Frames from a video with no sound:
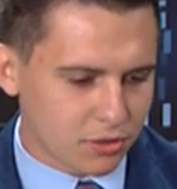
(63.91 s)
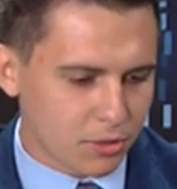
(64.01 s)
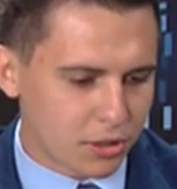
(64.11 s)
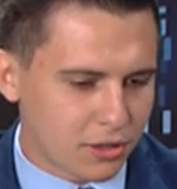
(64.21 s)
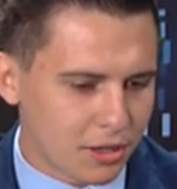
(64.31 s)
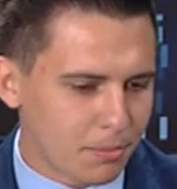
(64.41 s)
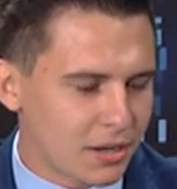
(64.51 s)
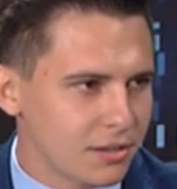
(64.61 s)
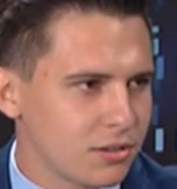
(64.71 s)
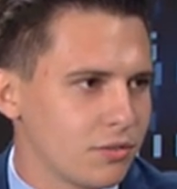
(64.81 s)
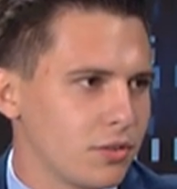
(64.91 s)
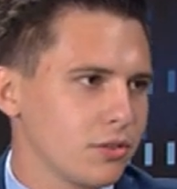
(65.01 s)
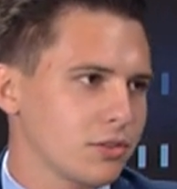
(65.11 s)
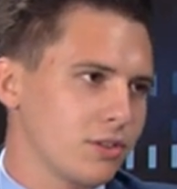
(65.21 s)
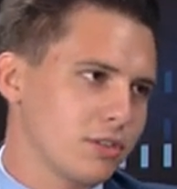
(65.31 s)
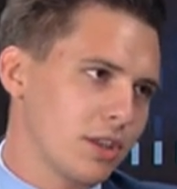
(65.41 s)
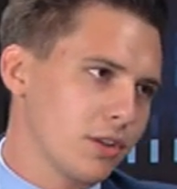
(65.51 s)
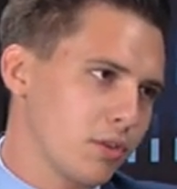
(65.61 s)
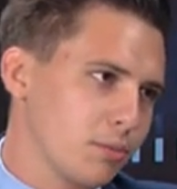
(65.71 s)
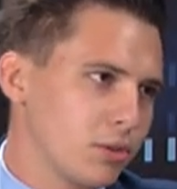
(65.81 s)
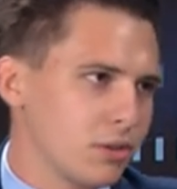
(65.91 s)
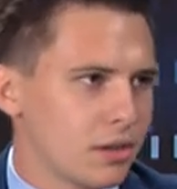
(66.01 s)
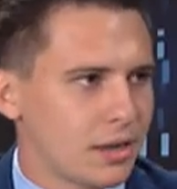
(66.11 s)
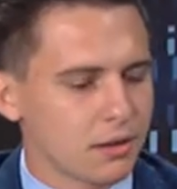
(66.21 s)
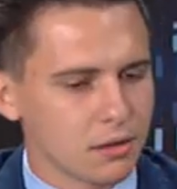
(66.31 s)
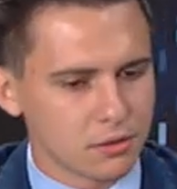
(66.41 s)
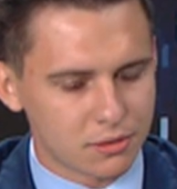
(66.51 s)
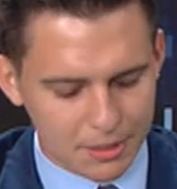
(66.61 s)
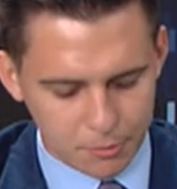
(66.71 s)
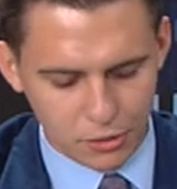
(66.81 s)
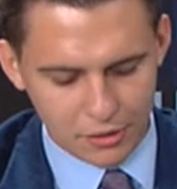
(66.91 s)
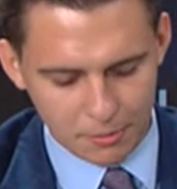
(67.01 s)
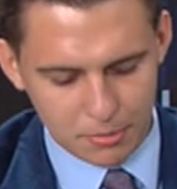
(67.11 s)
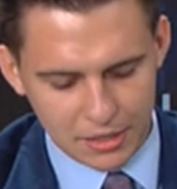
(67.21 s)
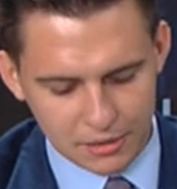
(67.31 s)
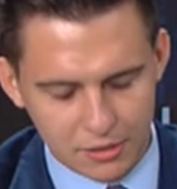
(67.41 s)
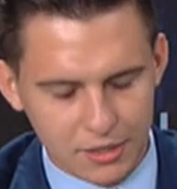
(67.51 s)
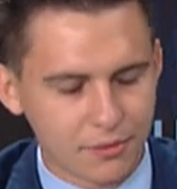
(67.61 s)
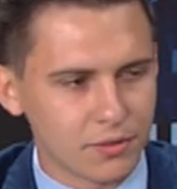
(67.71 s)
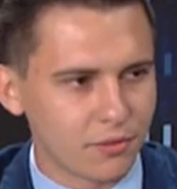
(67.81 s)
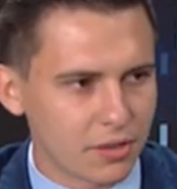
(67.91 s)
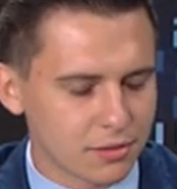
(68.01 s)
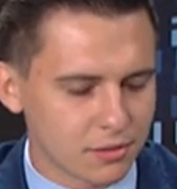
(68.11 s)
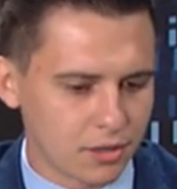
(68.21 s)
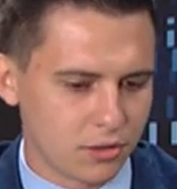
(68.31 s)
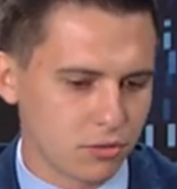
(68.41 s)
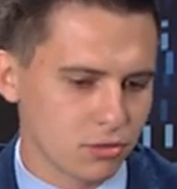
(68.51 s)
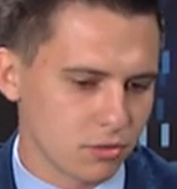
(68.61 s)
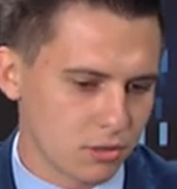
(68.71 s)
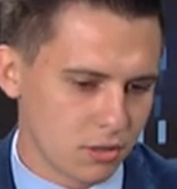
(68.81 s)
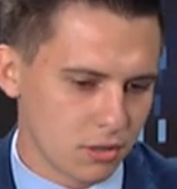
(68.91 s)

że moje interpelacje i wnioski stanowią tyle samo interpelacji, a nawet więcej niż y,